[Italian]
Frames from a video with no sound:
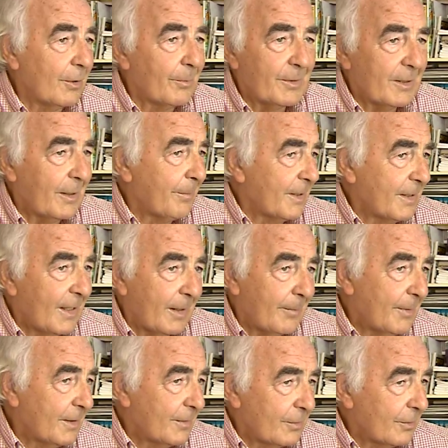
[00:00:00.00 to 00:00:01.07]
di geometra per
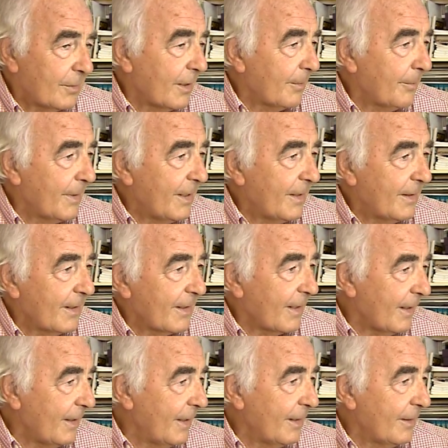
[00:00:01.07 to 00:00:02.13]
darmi totalmente
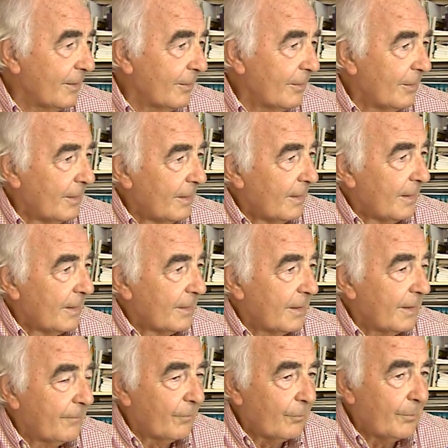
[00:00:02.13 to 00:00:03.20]
credendo
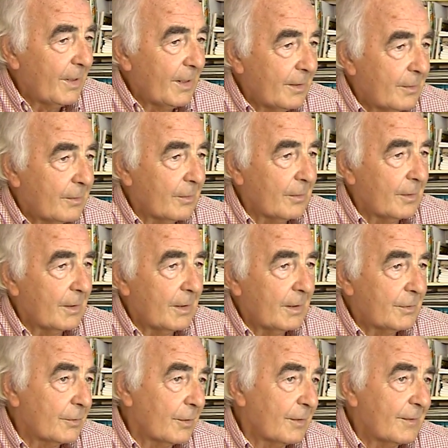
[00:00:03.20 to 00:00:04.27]
nel fumetto
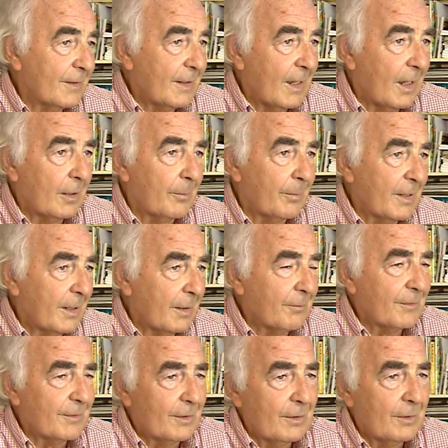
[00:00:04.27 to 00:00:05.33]
e ci ho azzeccato perché
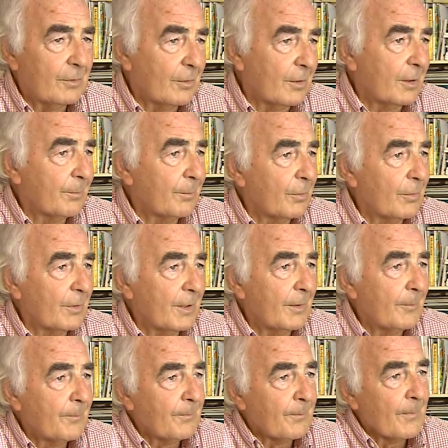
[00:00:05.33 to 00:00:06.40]
questo editore
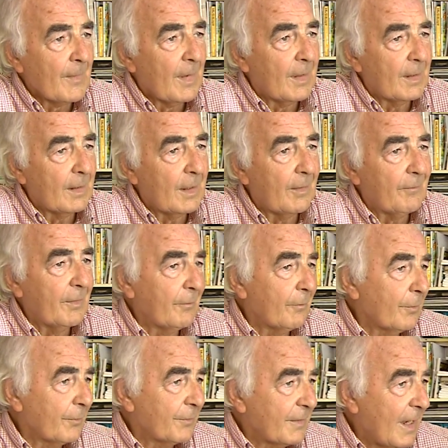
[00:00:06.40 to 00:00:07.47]
poi eh,
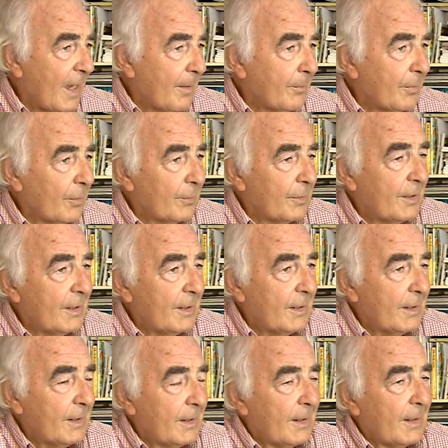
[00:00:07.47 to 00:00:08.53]
aveva uno scambio
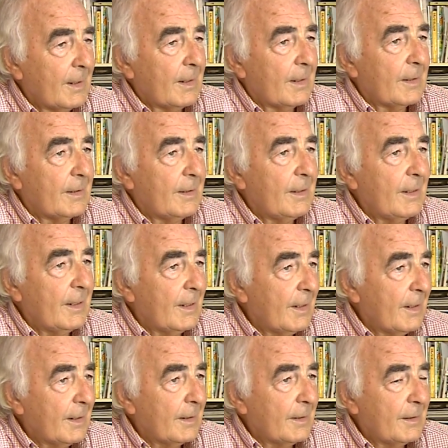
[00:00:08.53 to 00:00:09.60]
di di,
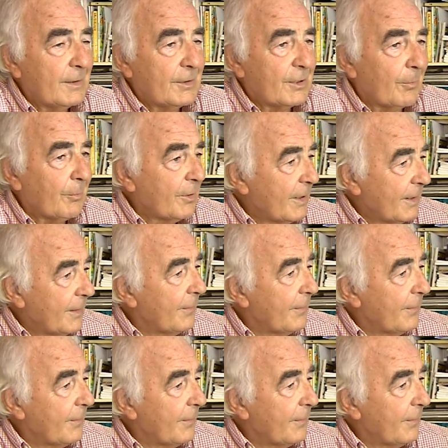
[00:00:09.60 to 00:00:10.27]
eh, diciamo, di